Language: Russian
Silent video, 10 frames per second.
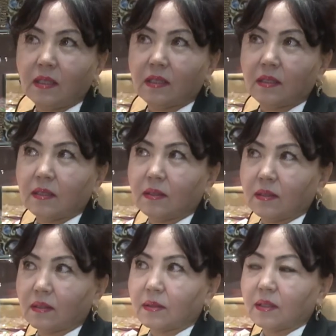это
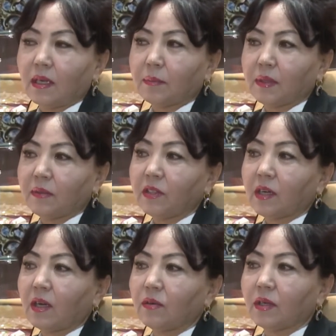я
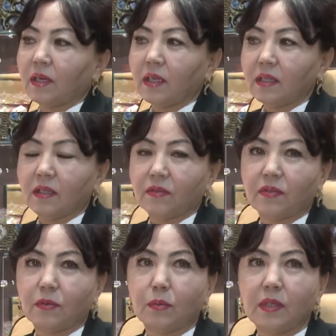привлекаю
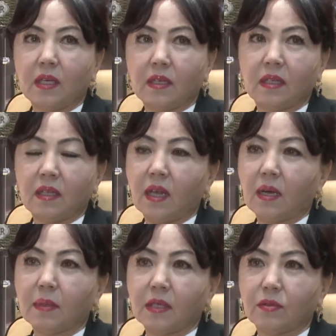клиентов, у меня
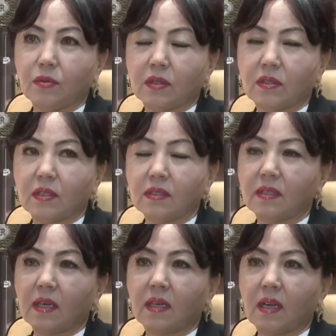реклама идет,
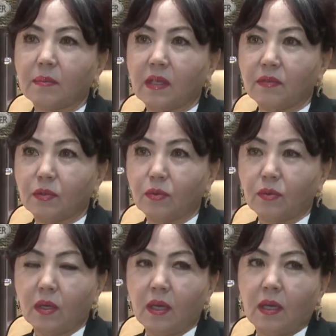Инстаграм я
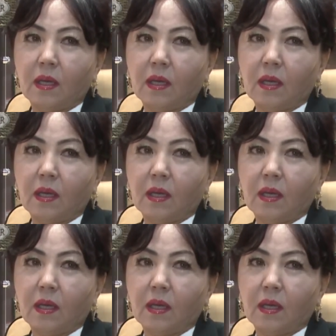веду.